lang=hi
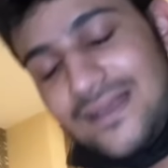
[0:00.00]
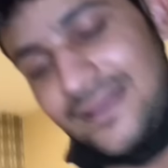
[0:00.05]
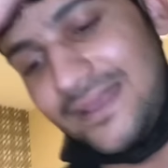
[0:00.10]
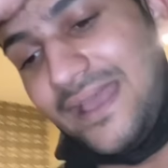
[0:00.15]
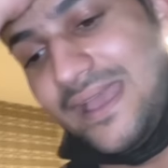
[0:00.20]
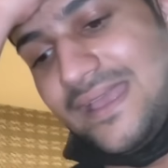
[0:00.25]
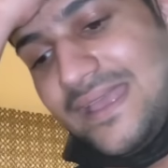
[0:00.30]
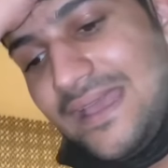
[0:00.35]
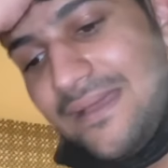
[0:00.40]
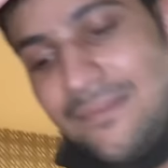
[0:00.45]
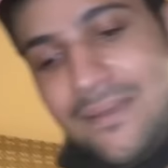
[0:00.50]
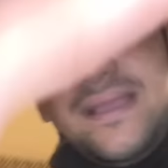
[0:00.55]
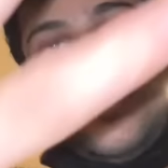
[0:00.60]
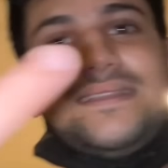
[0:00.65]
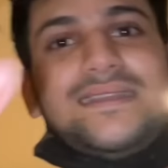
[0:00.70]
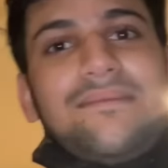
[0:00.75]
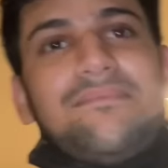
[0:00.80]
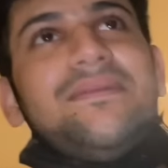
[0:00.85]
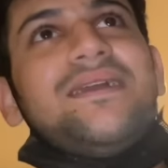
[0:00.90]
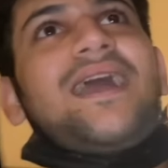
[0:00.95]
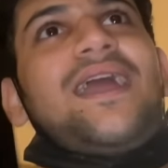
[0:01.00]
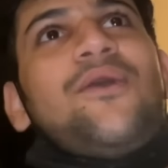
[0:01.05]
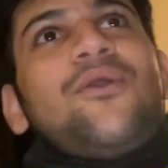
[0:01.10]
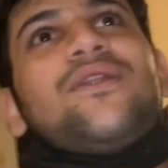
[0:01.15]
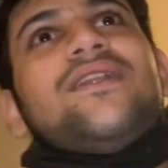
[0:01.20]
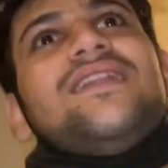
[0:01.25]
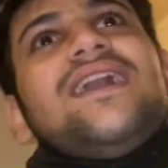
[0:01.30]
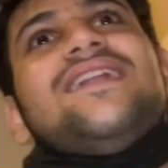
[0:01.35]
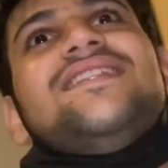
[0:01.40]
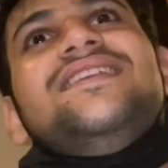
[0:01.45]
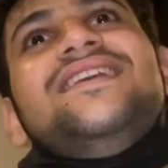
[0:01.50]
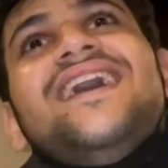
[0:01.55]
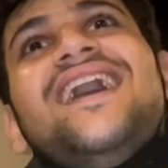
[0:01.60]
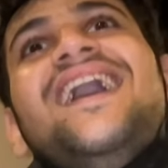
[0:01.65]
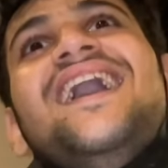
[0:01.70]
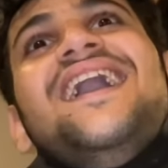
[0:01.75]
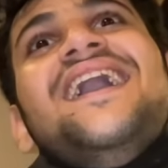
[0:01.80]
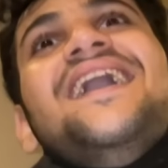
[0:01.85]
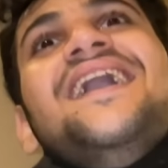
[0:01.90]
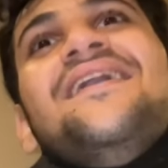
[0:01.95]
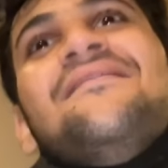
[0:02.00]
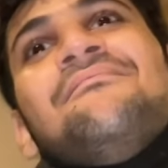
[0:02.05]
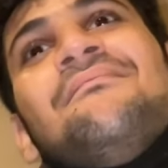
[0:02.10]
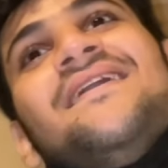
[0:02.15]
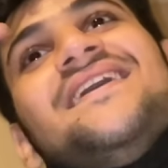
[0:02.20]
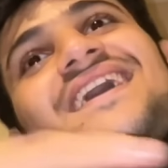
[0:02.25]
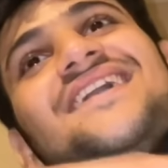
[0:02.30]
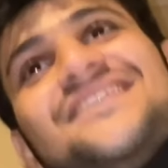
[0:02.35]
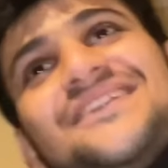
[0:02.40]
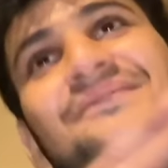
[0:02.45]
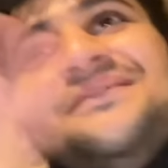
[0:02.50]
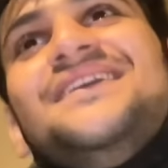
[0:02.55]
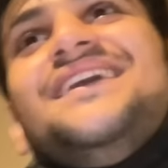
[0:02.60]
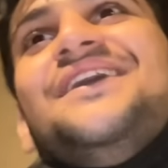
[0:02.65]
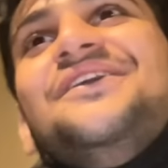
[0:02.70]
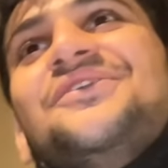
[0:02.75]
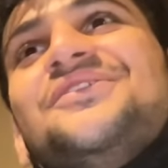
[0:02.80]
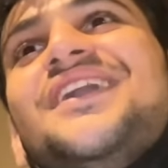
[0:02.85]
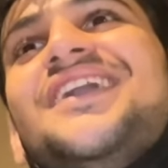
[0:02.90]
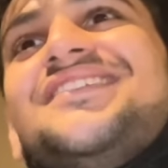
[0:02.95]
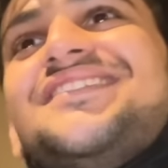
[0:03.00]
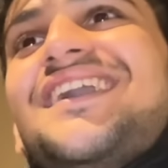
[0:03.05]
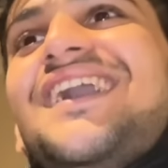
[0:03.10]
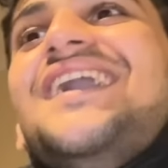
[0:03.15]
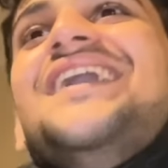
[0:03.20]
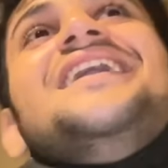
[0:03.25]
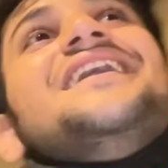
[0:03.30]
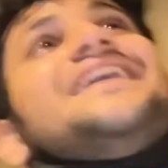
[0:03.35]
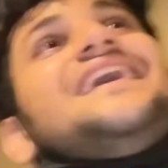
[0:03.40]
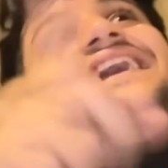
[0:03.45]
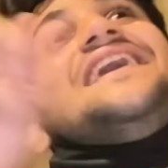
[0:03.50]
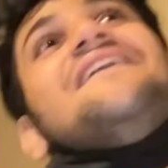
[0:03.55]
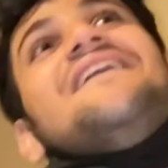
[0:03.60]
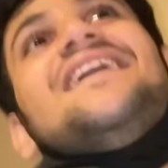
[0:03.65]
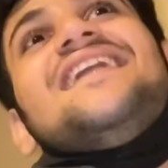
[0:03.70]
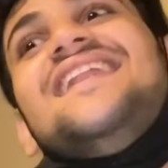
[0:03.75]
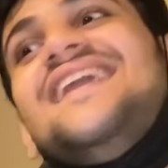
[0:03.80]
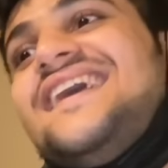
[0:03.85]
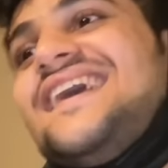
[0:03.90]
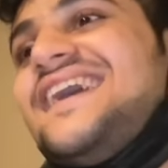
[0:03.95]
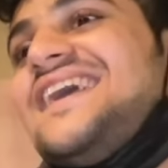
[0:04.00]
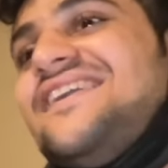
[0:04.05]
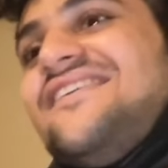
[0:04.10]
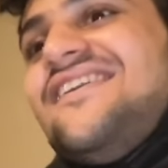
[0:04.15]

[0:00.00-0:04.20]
यही है भाई जब भी कहीं होटल जाती है भैया से भी यही होता है इसका कि ये वाला लेंगे ये